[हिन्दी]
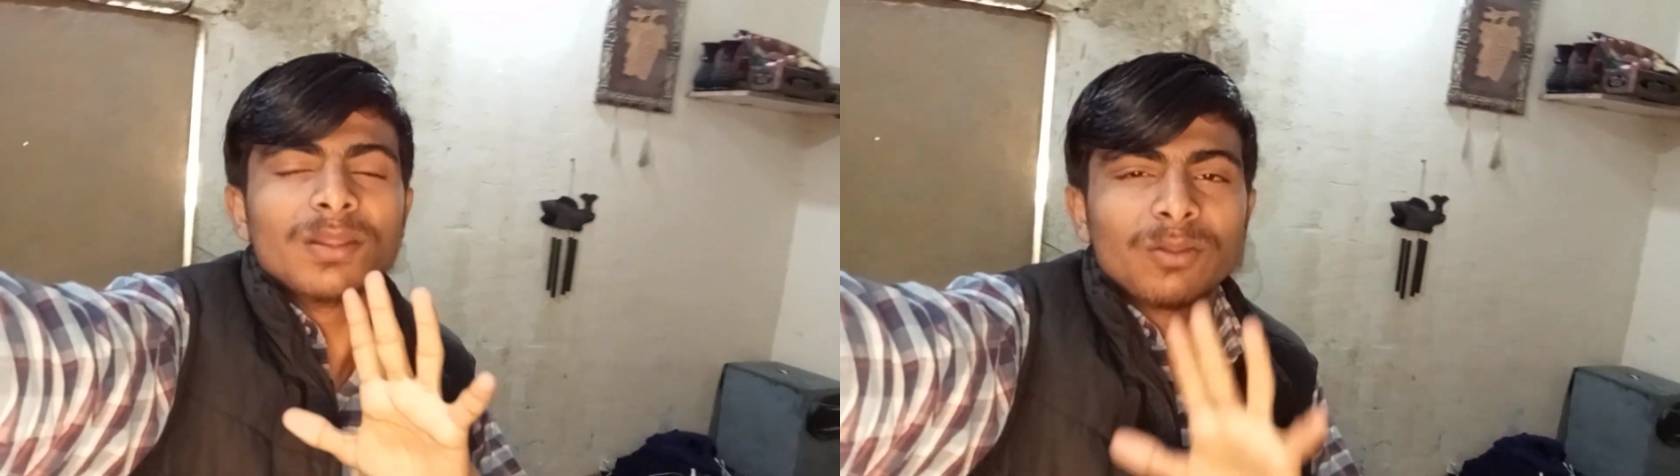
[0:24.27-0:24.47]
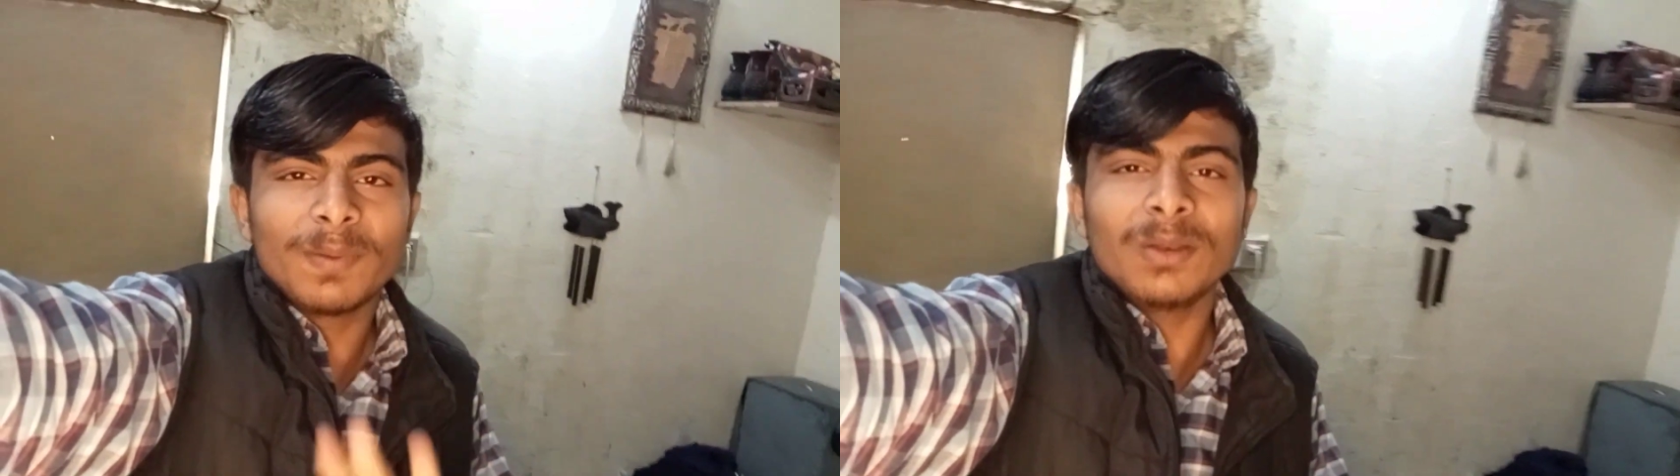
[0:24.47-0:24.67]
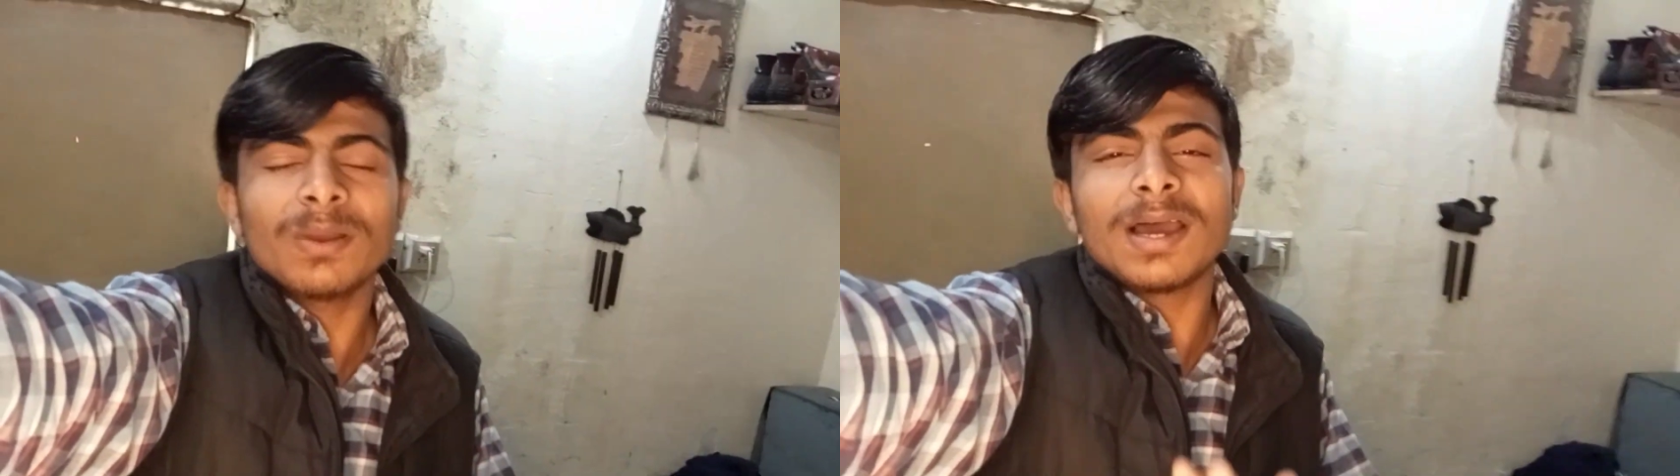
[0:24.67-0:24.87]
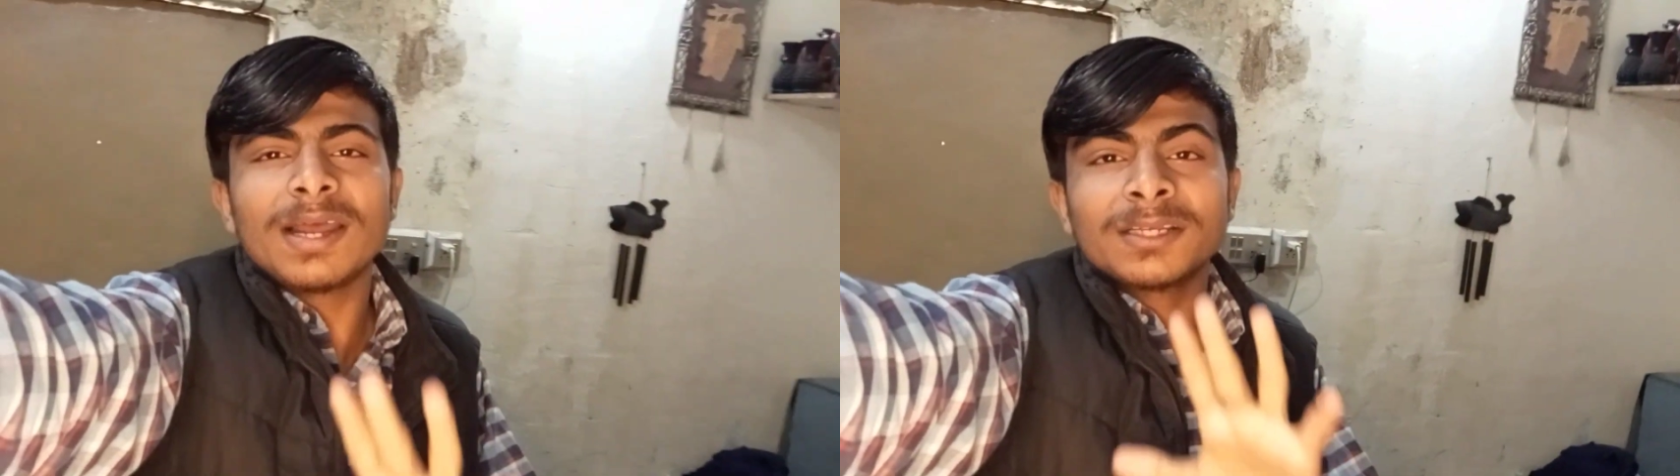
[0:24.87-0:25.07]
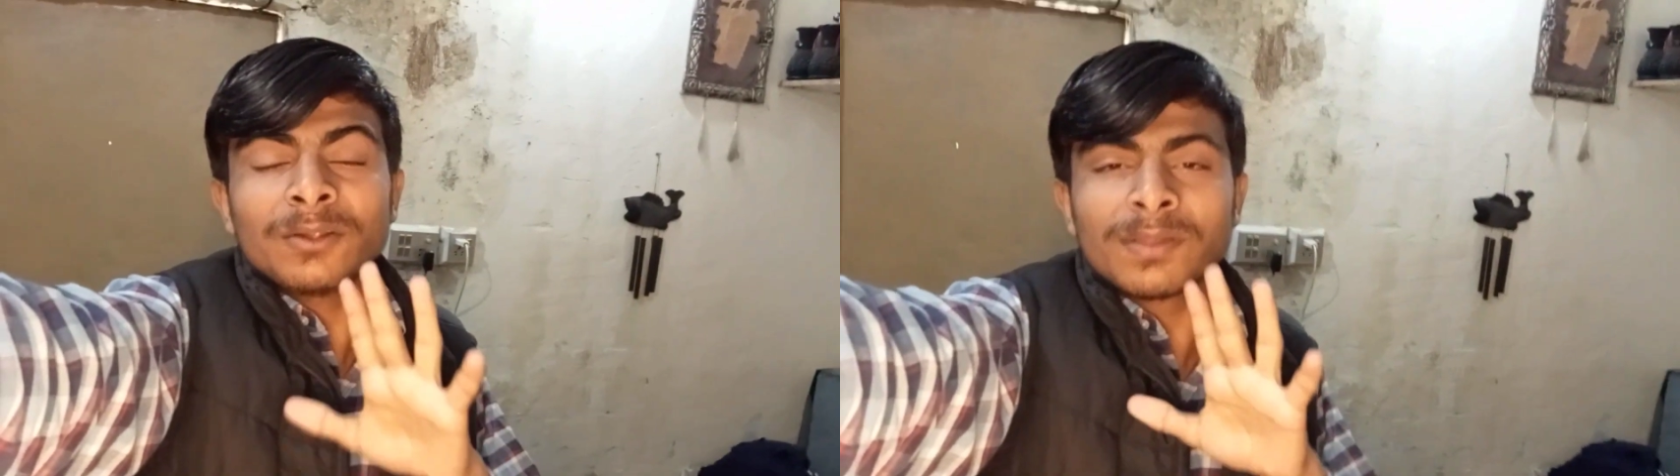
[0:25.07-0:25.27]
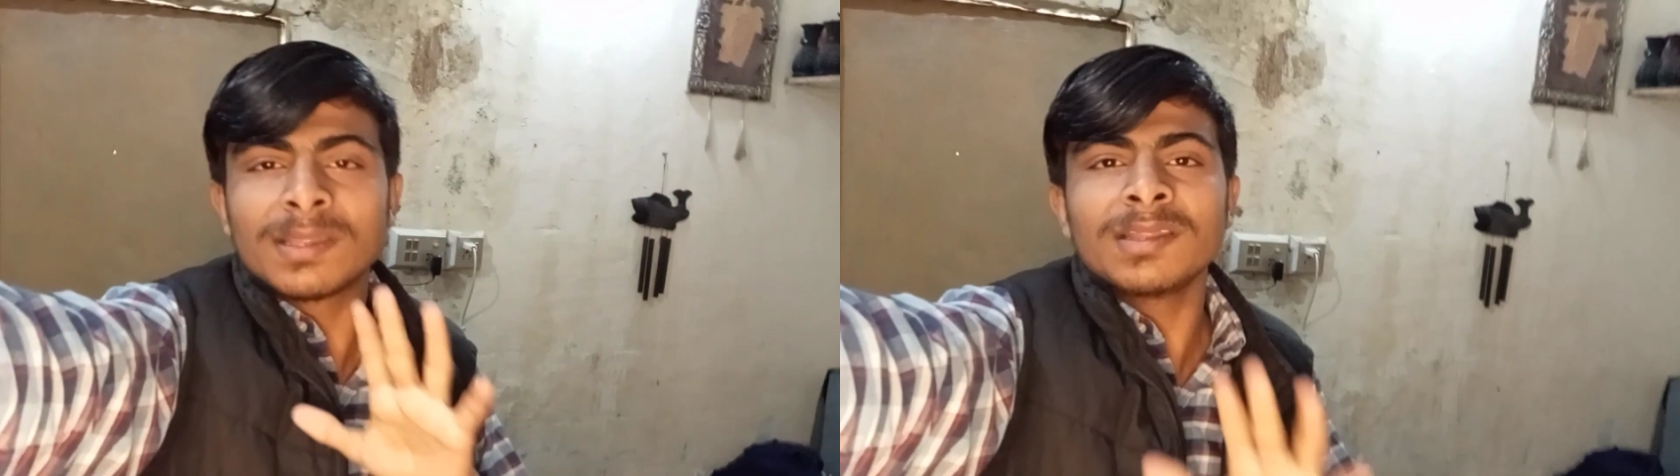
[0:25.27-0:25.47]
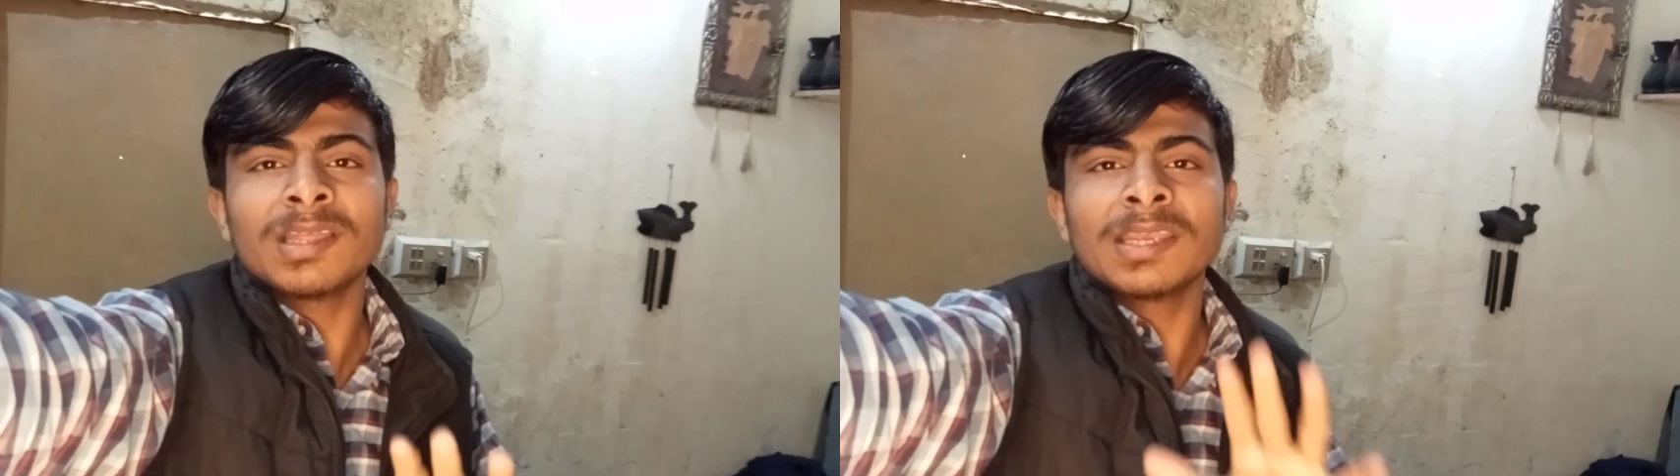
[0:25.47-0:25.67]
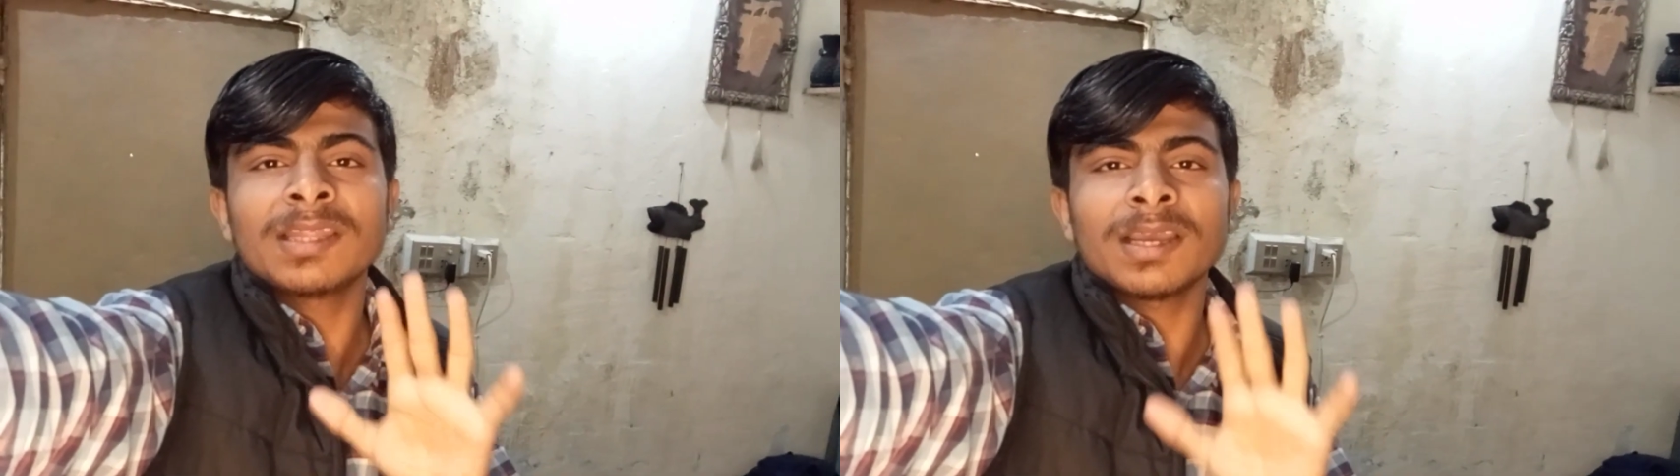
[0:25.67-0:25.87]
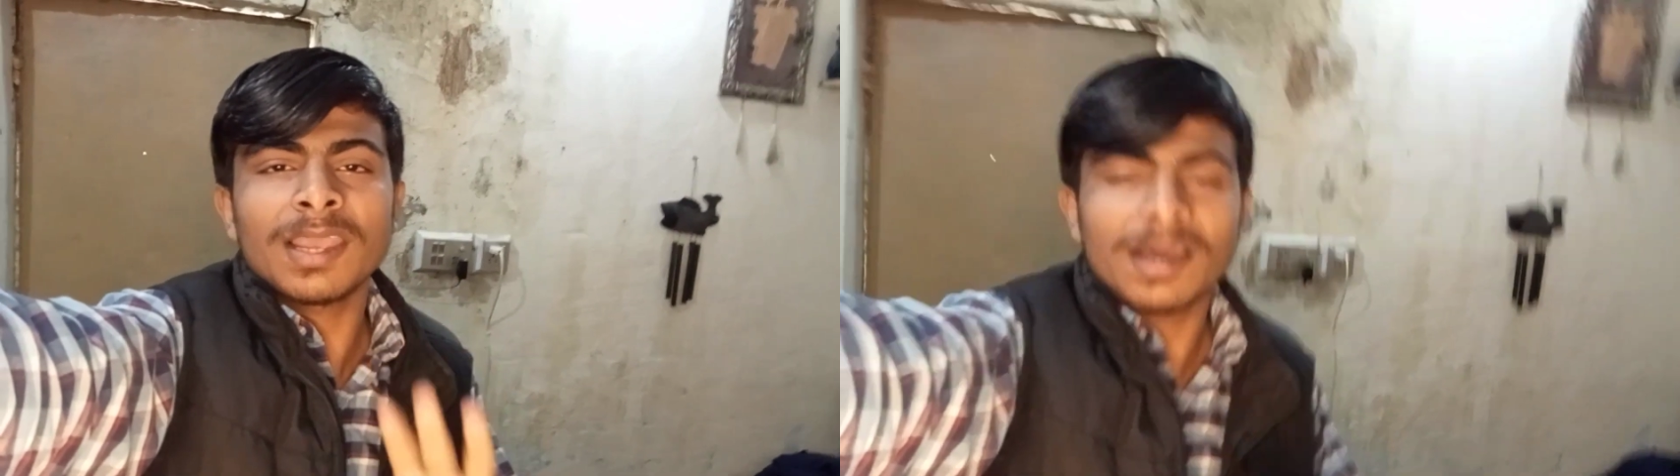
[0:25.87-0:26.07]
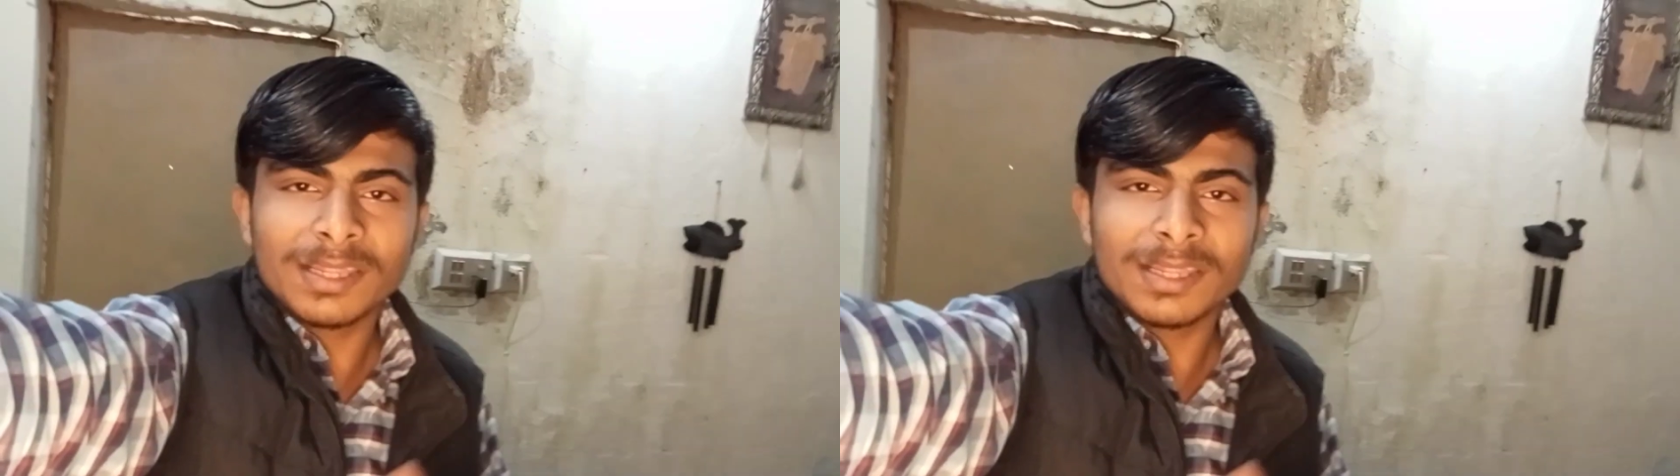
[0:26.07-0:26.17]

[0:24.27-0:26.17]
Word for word: तो भाई लोग आज का जो सीन था ये था कि